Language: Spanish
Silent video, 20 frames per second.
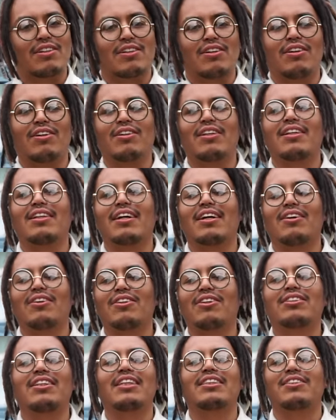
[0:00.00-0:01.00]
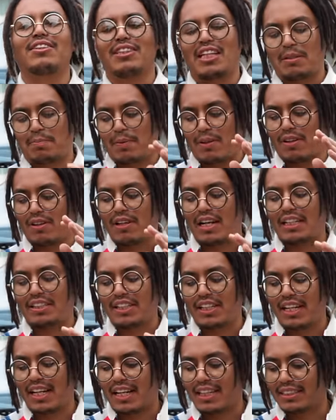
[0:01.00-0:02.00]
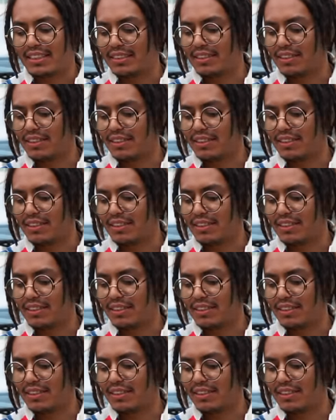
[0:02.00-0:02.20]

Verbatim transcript: con, con otras cosas, pero con la chela casi